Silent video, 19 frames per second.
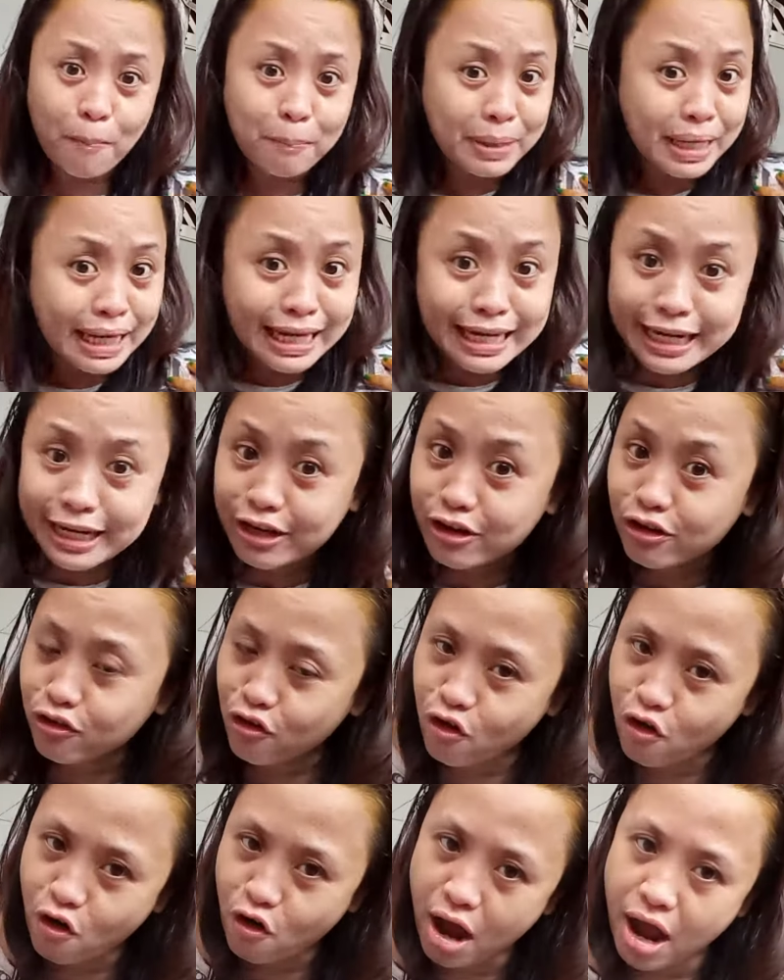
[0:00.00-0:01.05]
Piling
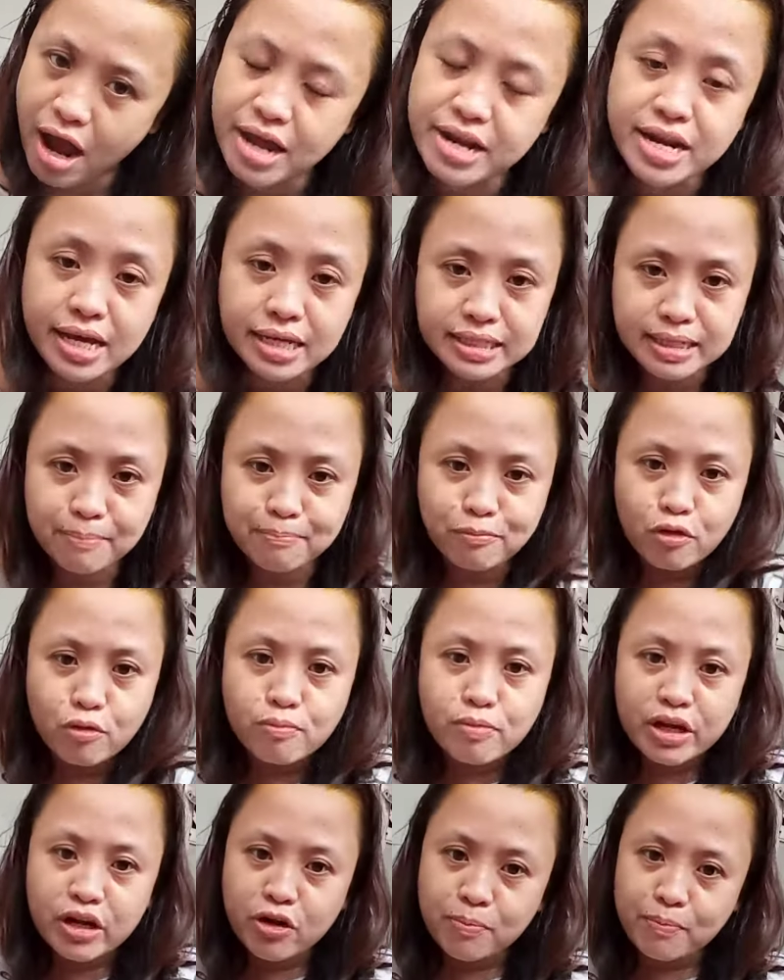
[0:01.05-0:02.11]
ko ha, na isa
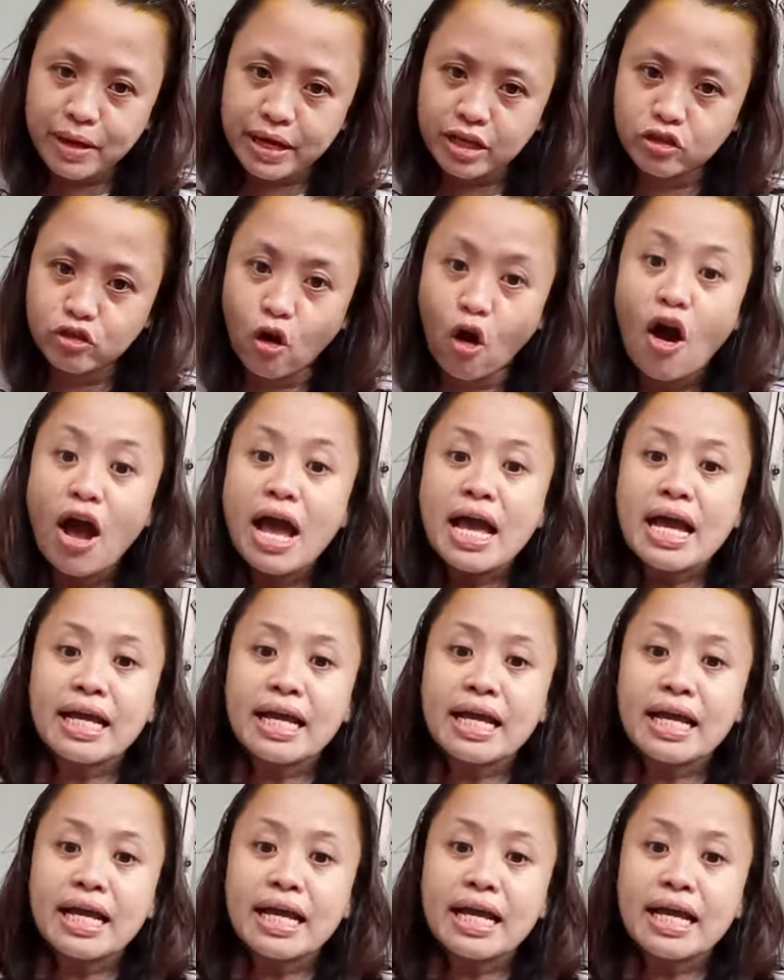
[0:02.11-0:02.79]
publiko pa ito.